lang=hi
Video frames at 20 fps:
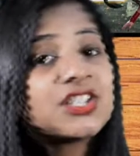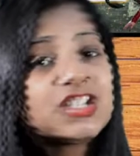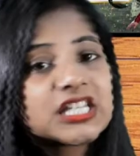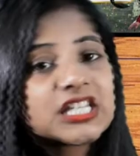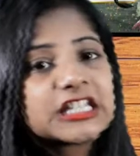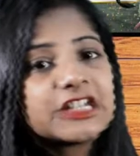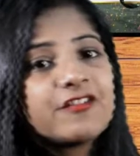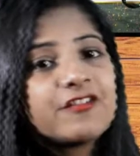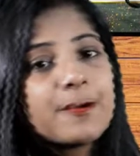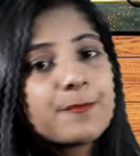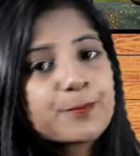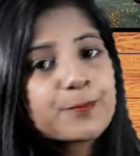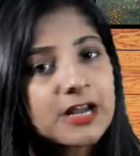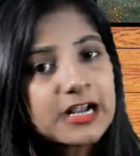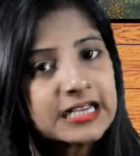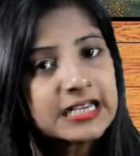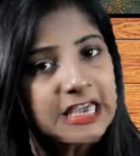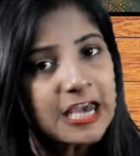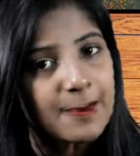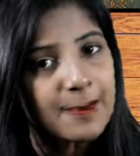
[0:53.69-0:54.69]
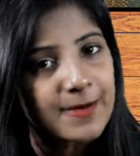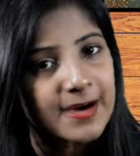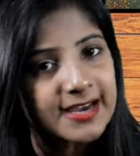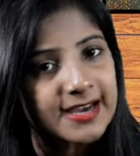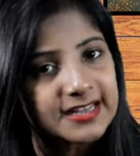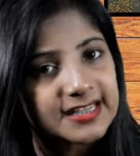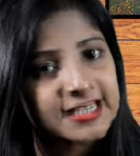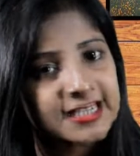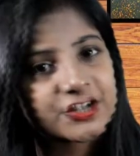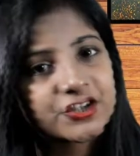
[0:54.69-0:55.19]
जिससे वह प्रज्ञा
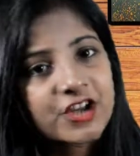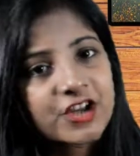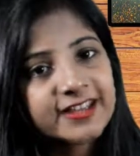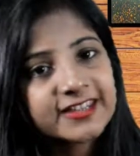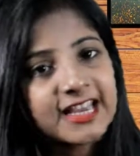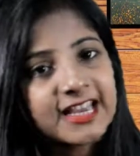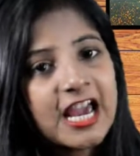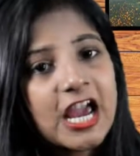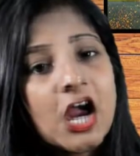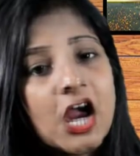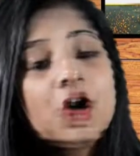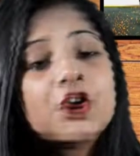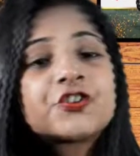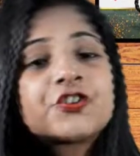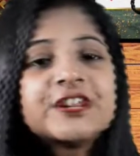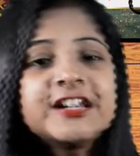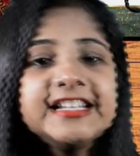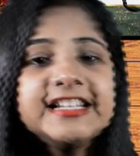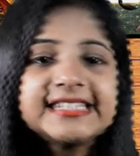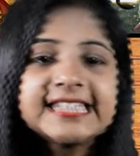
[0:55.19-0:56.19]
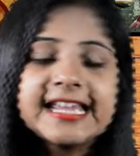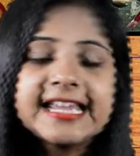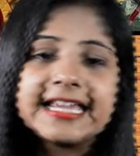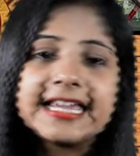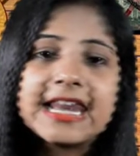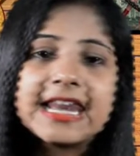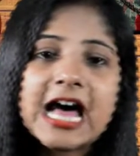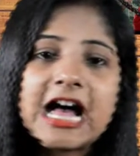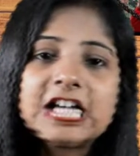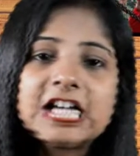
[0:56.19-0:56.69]
पर गिर जाता है और ड्रिंक्स के
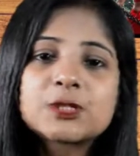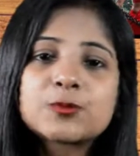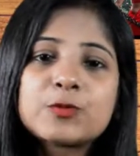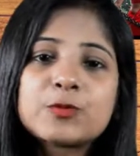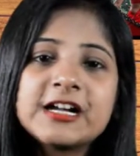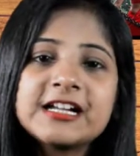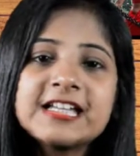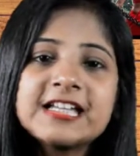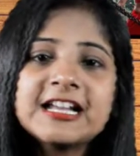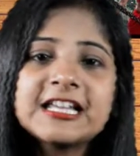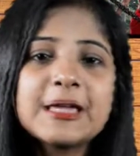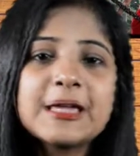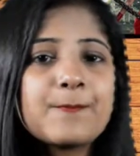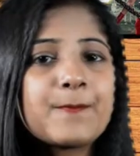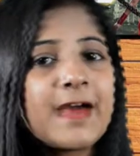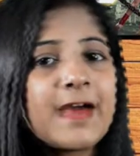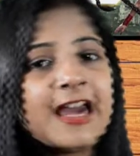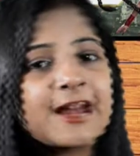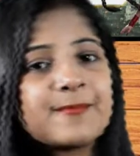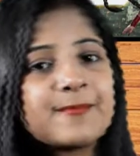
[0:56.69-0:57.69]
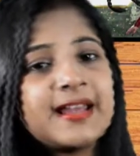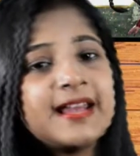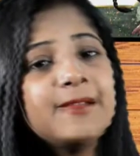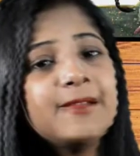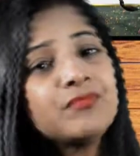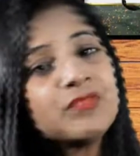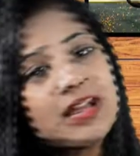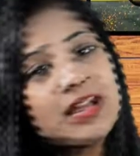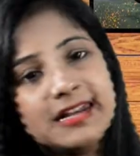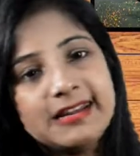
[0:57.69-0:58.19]
गिलास प्रज्ञा के पैर में